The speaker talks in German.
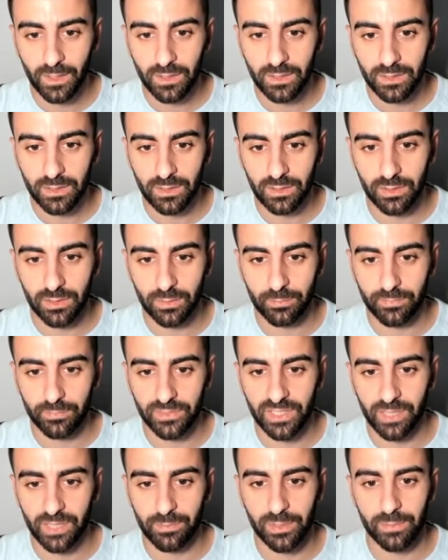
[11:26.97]
ähm,
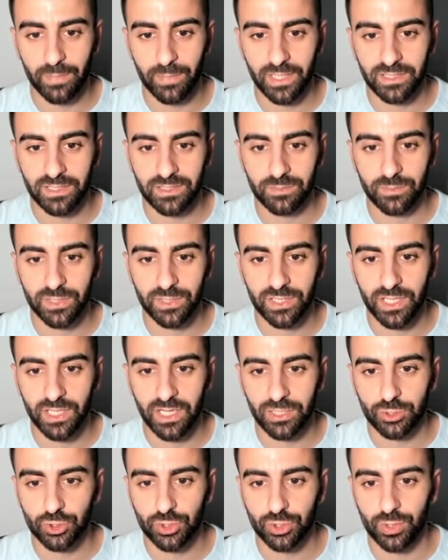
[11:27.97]
Double Bottom hier
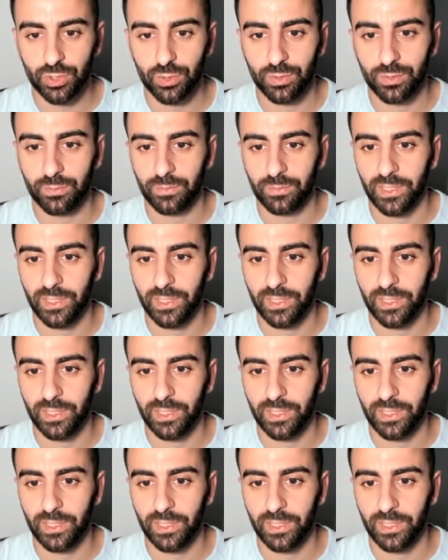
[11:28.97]
anschauen.